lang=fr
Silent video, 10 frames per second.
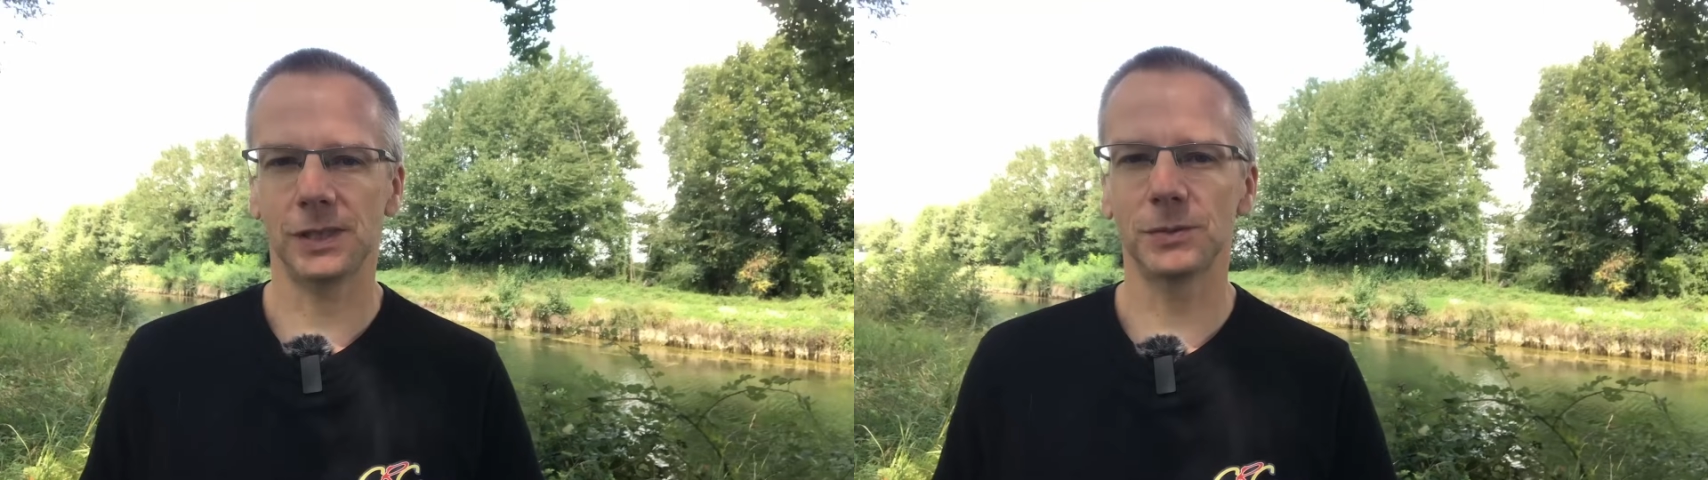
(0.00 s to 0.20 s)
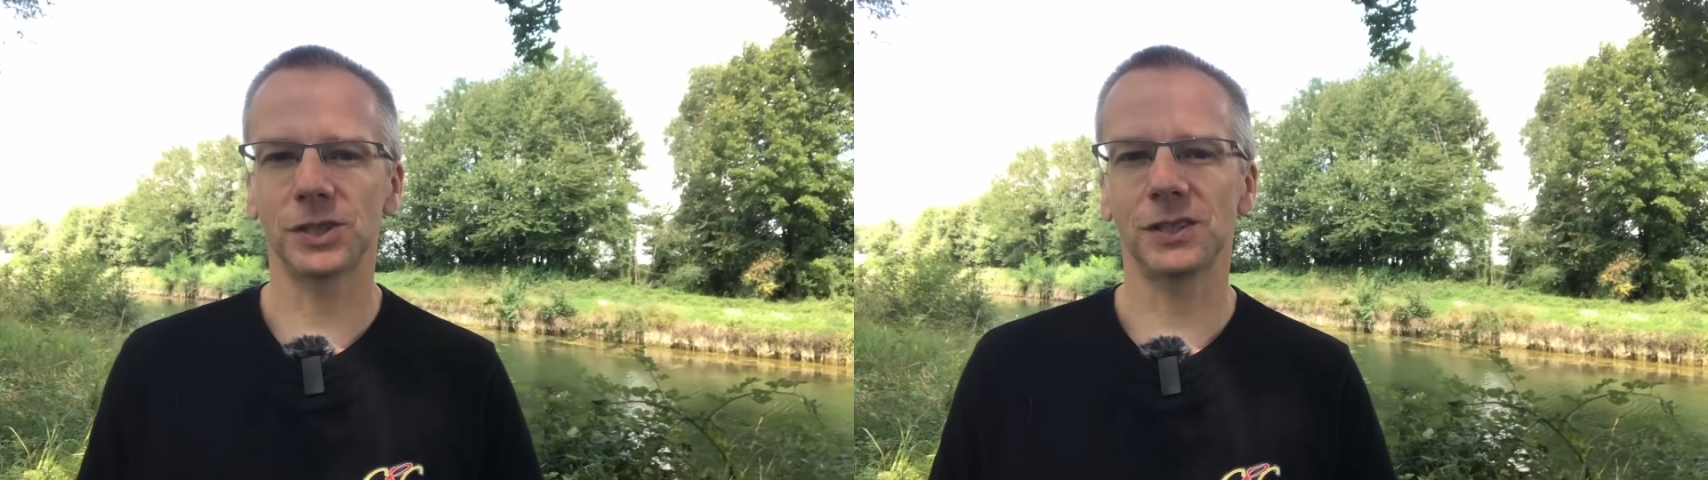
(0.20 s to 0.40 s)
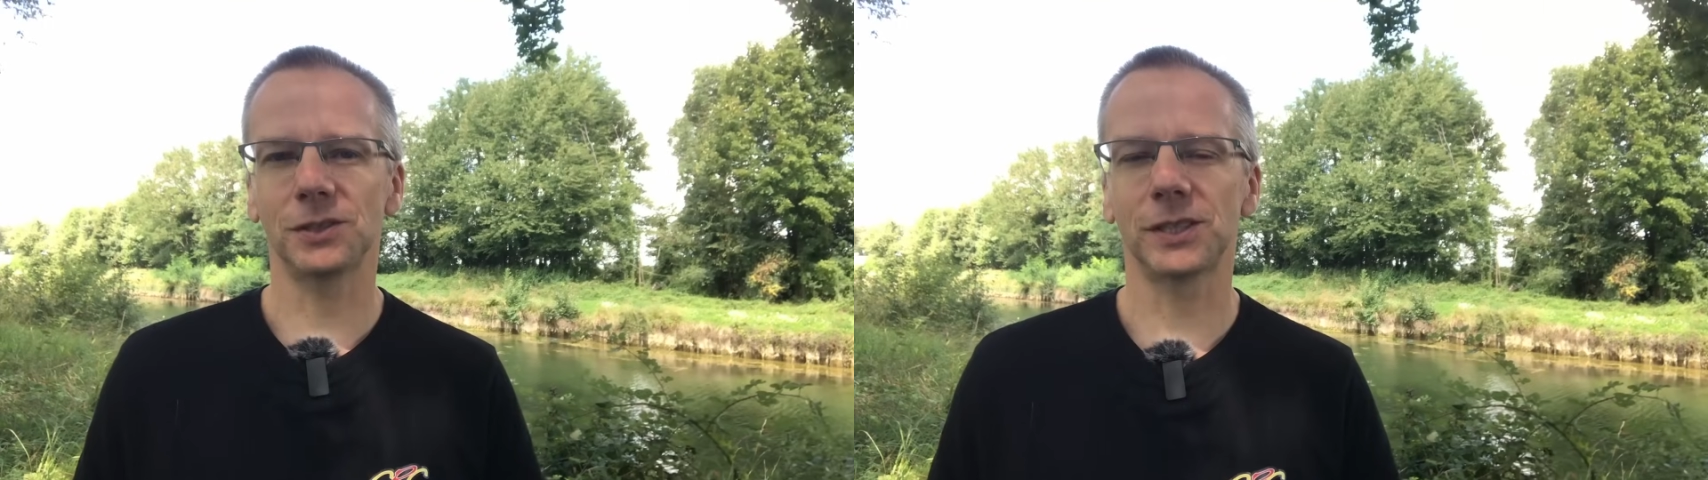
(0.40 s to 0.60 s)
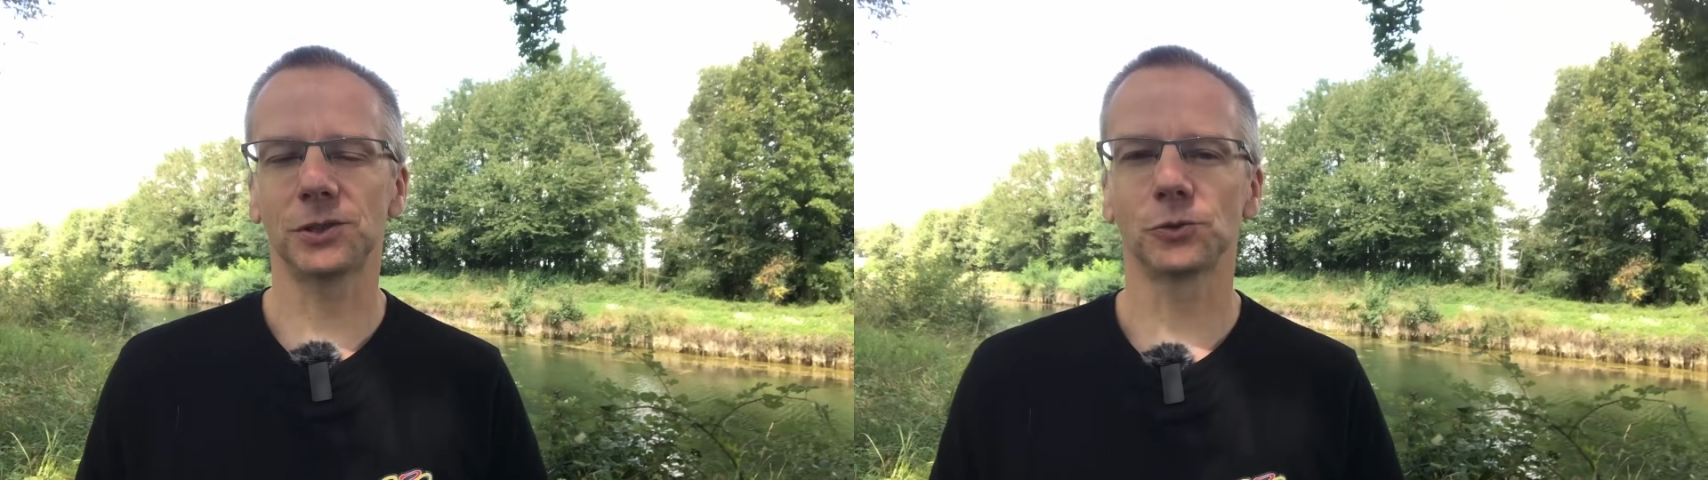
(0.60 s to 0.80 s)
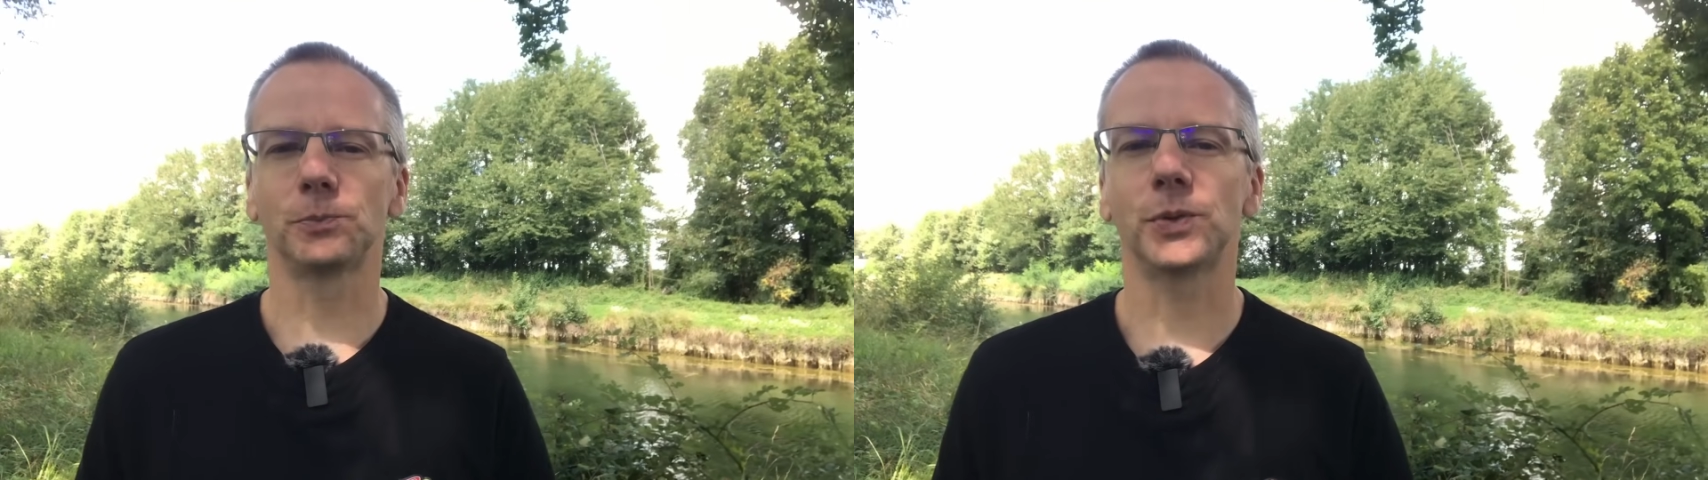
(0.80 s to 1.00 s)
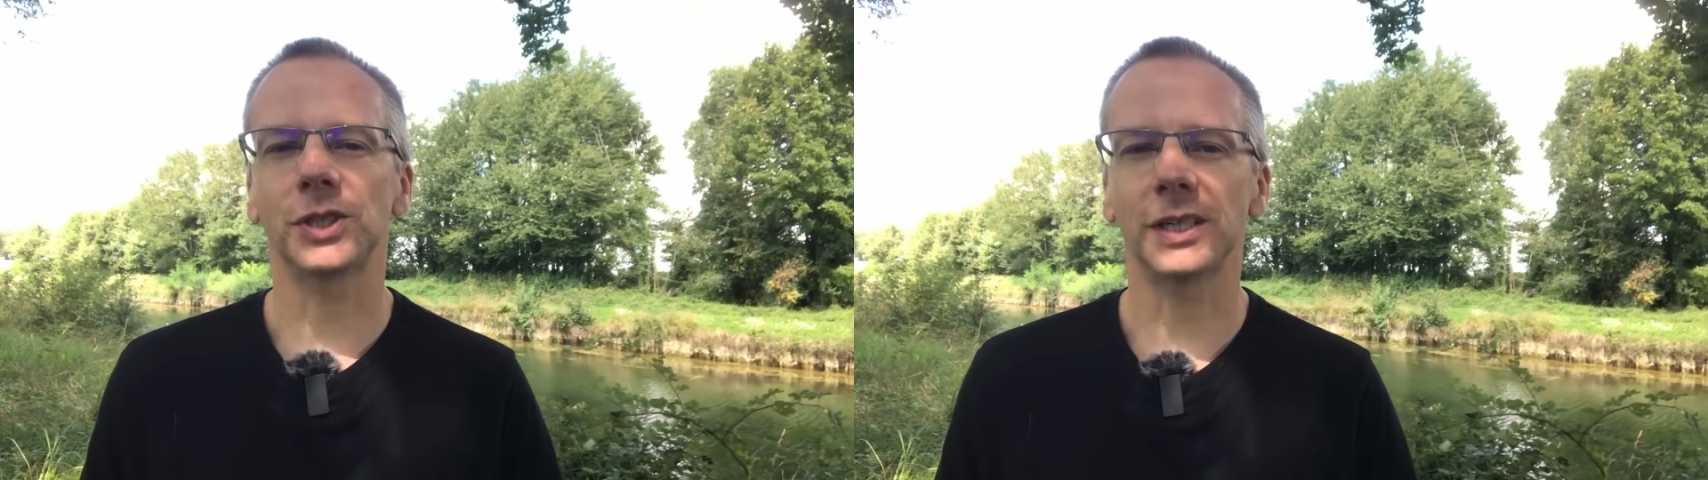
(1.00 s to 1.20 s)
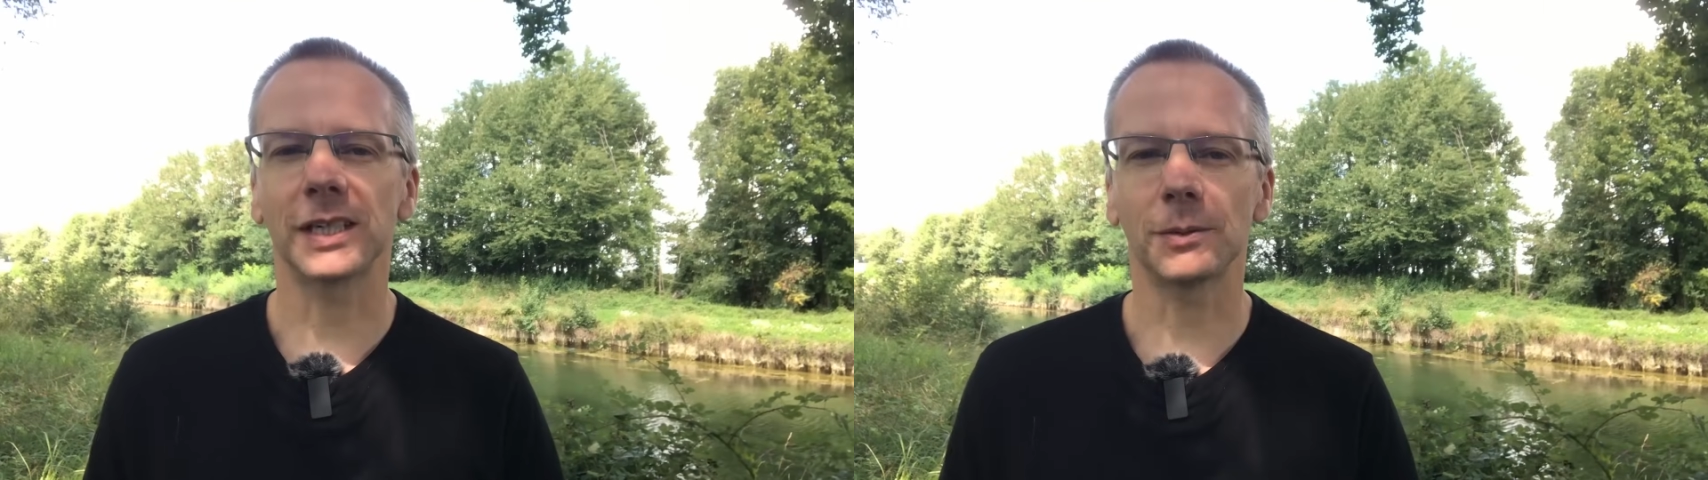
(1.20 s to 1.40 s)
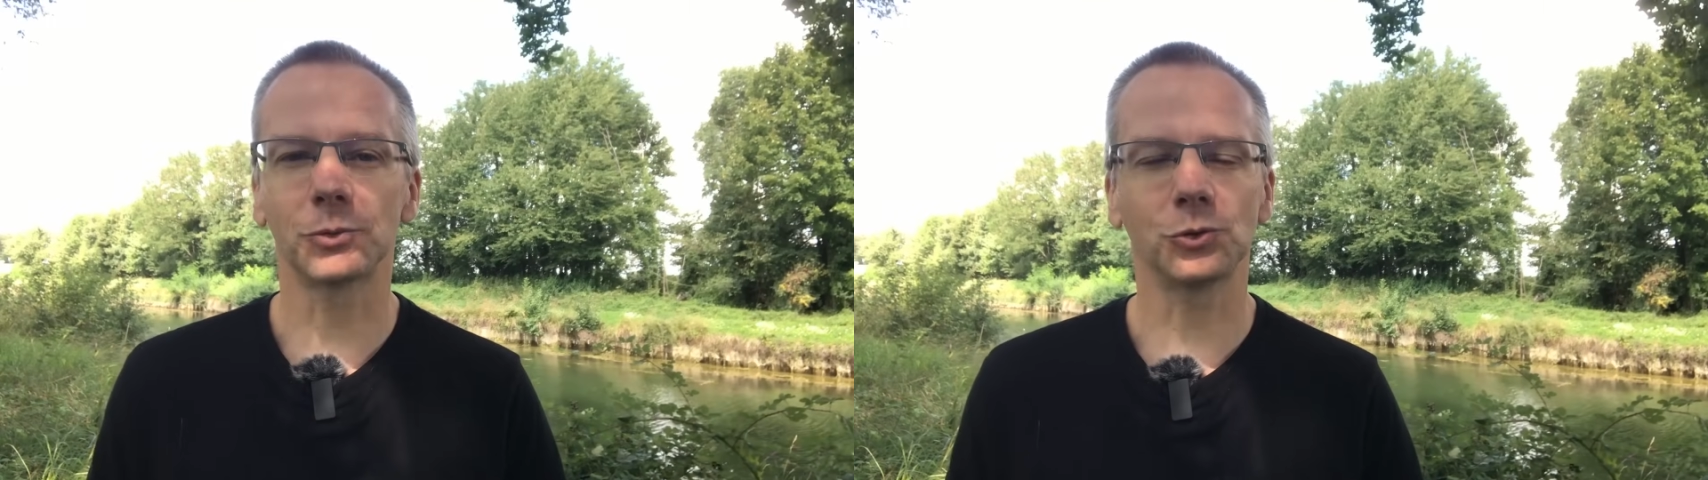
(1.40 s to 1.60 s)
Imaginez une session de pêche à la
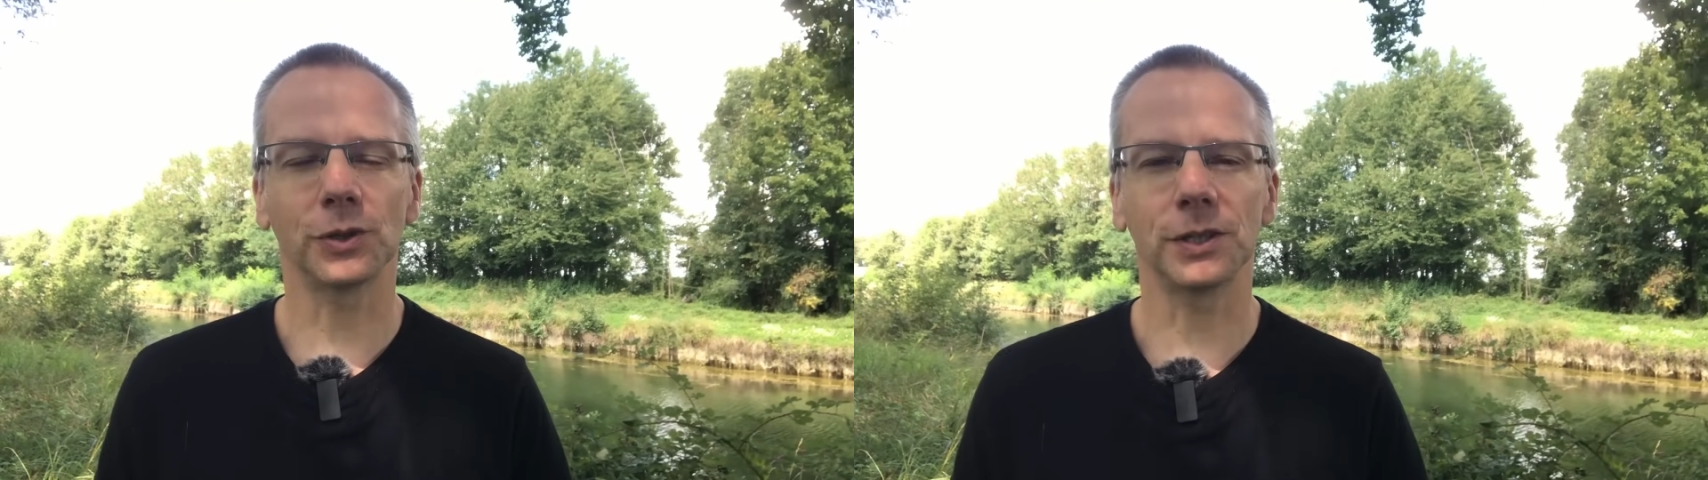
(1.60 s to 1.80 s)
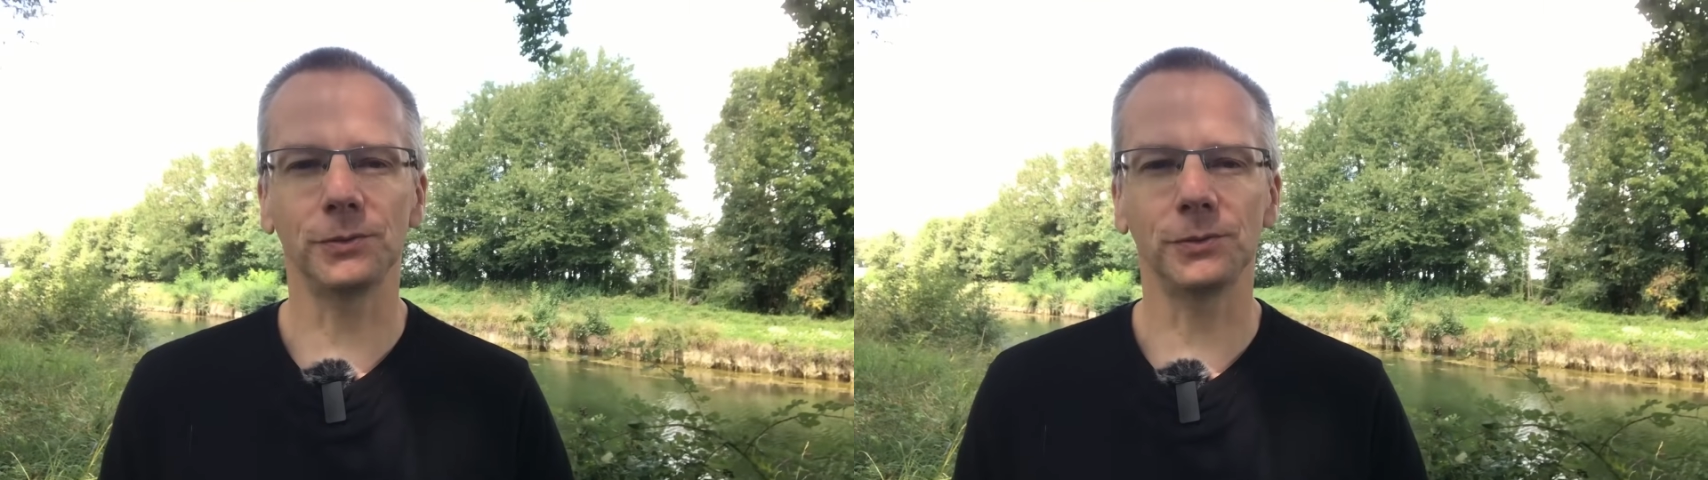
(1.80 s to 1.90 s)
carpe jour et